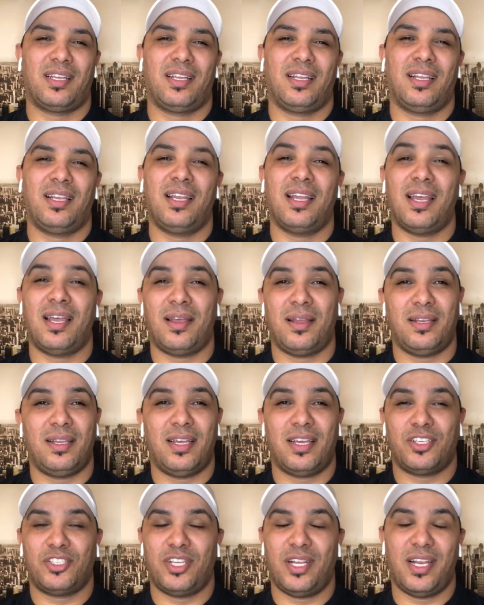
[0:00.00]
لا لا
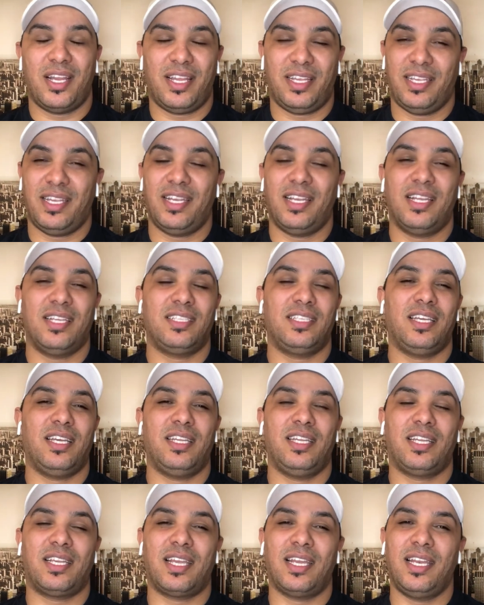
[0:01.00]
رجال لا عيالات يعني
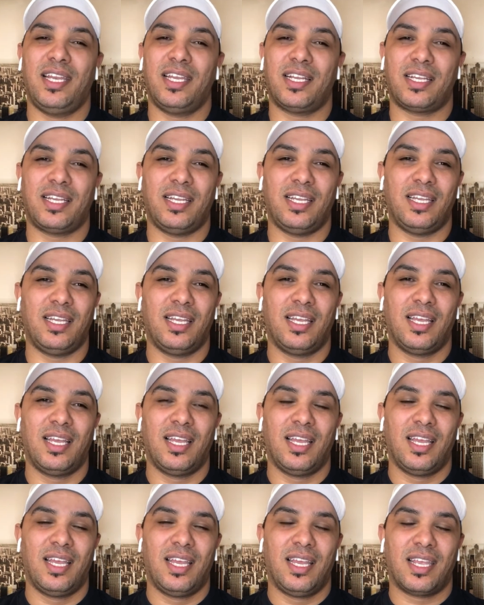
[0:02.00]
كاين اللي كي
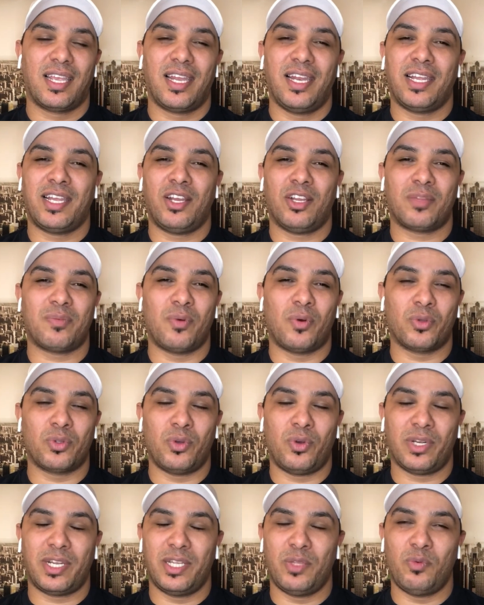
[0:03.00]
كاين اللي كيحط موضوع
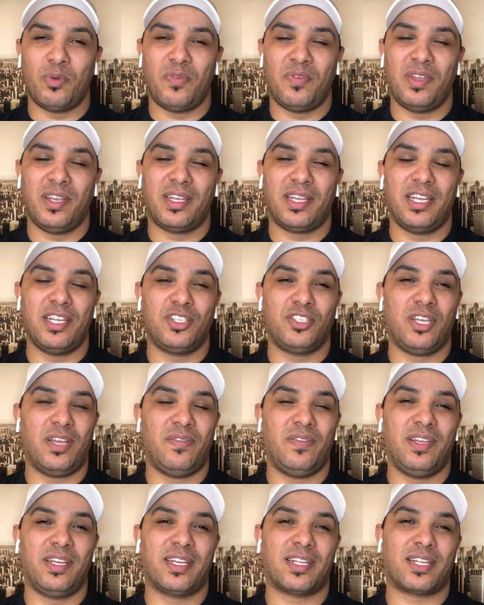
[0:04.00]
كيدوي فيه كينجح
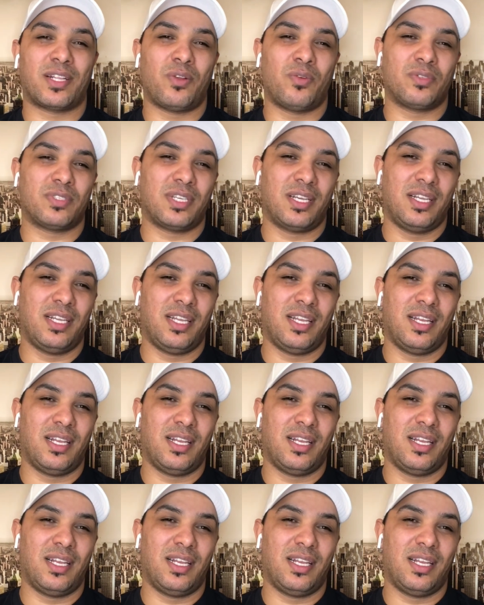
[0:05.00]
فيه كتلونسا ليه